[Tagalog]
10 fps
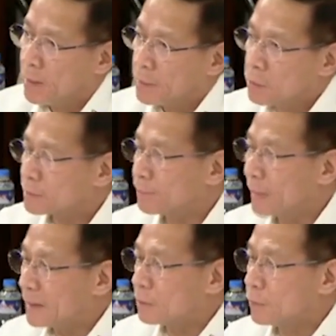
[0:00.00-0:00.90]
Yung
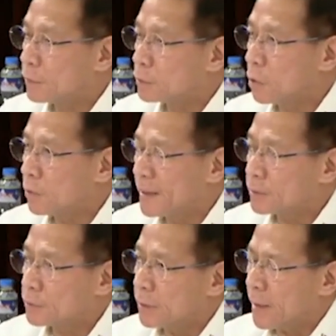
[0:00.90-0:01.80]
pangatlo pong
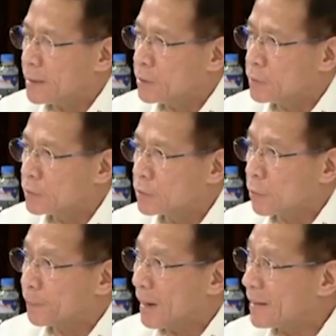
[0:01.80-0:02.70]
dokumento ay yung
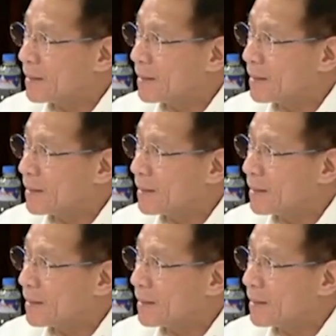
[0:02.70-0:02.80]
supply